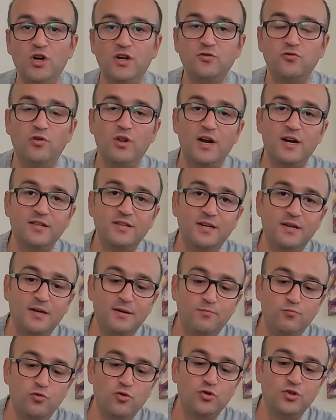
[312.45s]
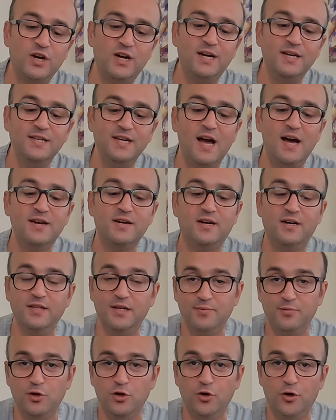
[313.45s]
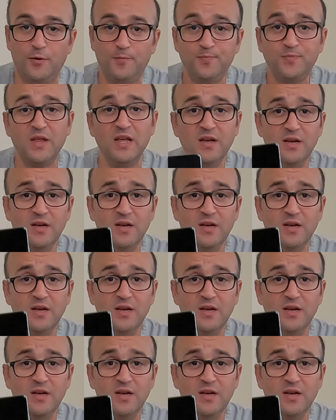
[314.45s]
hat olarak da burada yer alabiliyor.